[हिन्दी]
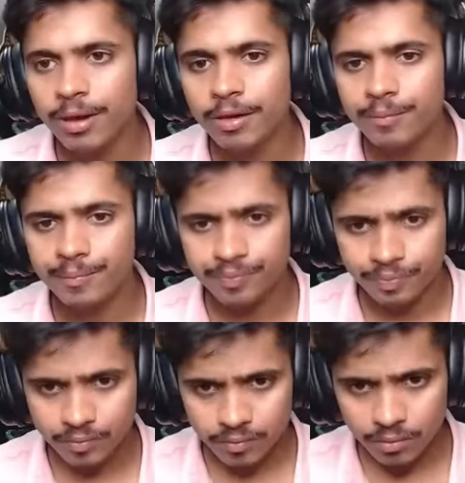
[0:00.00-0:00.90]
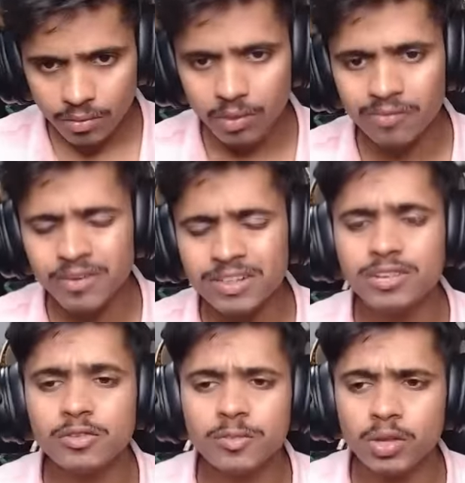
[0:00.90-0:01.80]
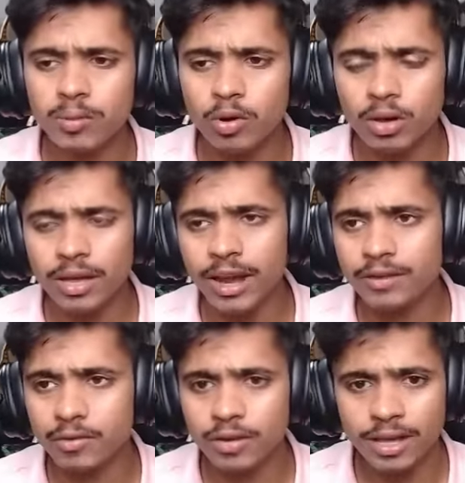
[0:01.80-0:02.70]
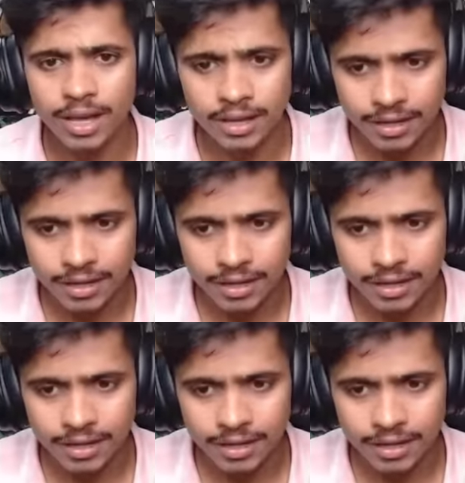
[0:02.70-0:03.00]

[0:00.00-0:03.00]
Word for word: भाई फर्स्ट उसमें तो हम लोग के हेडसेट लगे ही